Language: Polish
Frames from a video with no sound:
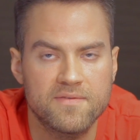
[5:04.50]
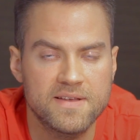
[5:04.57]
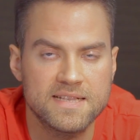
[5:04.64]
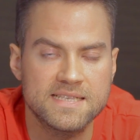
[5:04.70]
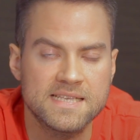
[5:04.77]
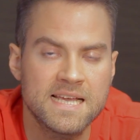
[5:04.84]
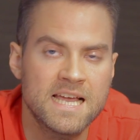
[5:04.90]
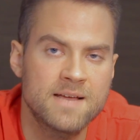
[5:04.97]

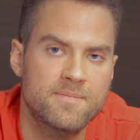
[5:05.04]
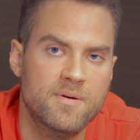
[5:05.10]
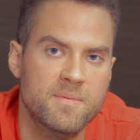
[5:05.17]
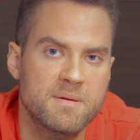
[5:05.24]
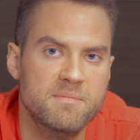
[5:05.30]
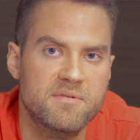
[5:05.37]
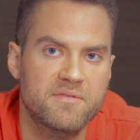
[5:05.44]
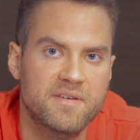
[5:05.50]
Więc
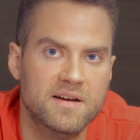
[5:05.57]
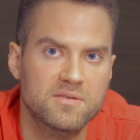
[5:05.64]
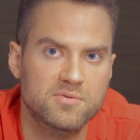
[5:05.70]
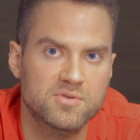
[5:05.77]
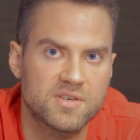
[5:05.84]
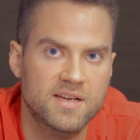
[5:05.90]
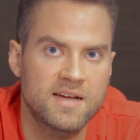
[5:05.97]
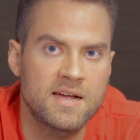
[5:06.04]
pomimo faktu,
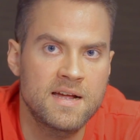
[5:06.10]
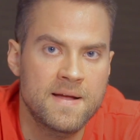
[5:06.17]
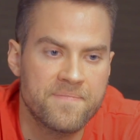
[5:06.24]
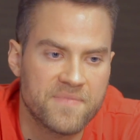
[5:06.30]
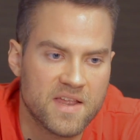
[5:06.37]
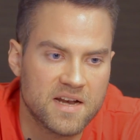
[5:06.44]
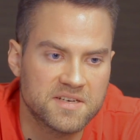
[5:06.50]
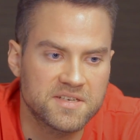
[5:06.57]
że
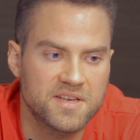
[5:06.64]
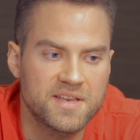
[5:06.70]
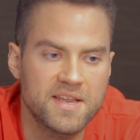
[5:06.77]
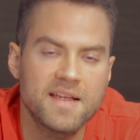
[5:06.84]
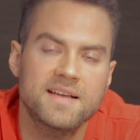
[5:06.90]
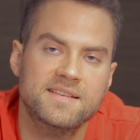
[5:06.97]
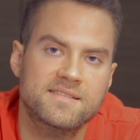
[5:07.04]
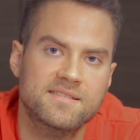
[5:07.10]
raczej
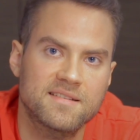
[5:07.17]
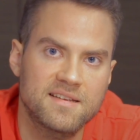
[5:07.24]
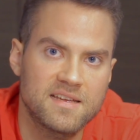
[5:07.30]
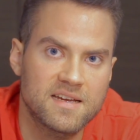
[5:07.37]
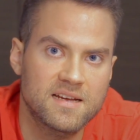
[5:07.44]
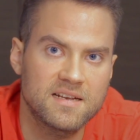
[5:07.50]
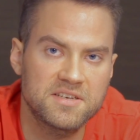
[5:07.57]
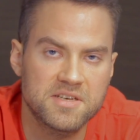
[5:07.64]
nie jest
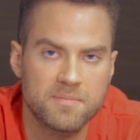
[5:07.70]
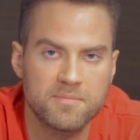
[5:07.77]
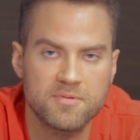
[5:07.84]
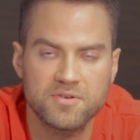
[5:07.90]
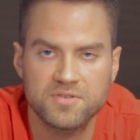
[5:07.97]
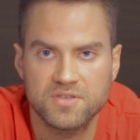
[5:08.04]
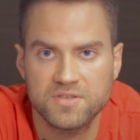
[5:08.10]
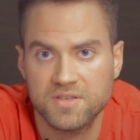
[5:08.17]
ich
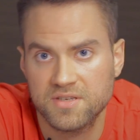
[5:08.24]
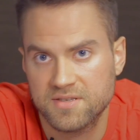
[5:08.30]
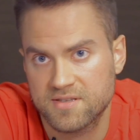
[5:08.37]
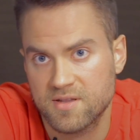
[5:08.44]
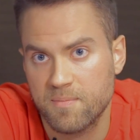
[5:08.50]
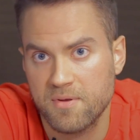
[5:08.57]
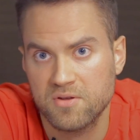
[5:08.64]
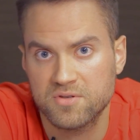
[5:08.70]
liczebność czy też
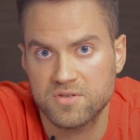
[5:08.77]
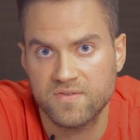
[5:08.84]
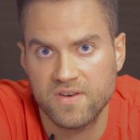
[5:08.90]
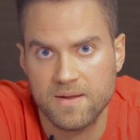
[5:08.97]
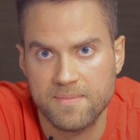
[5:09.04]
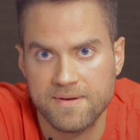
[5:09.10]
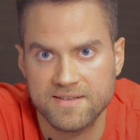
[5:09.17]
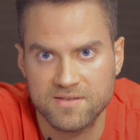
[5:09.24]
stopień
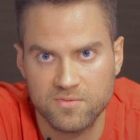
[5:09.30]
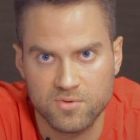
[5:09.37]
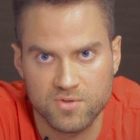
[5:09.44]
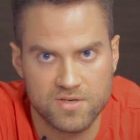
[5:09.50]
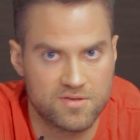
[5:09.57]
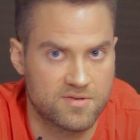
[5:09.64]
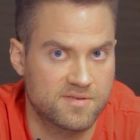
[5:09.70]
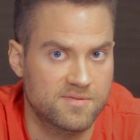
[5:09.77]
odżywienia bardzo
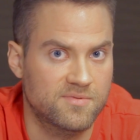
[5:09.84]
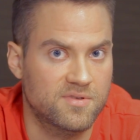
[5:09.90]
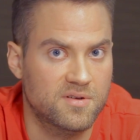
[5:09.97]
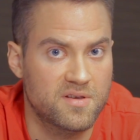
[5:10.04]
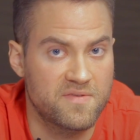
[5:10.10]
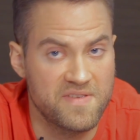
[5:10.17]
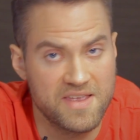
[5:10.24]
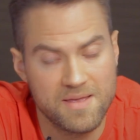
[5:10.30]
duży, to są to
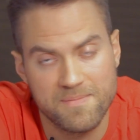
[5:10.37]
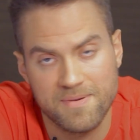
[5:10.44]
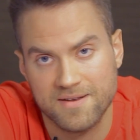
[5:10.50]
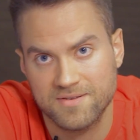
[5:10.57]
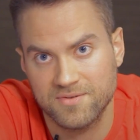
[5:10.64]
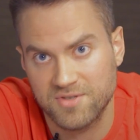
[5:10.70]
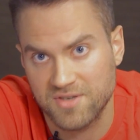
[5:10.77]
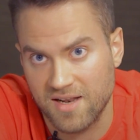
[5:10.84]
krwinki
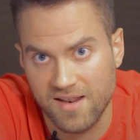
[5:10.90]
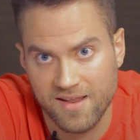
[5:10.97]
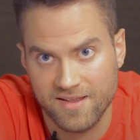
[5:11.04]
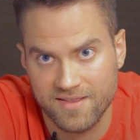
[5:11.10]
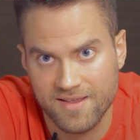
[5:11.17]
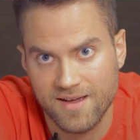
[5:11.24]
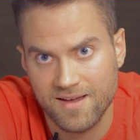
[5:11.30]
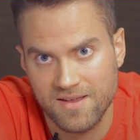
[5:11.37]
bardzo dzielne,
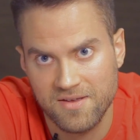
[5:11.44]
tak?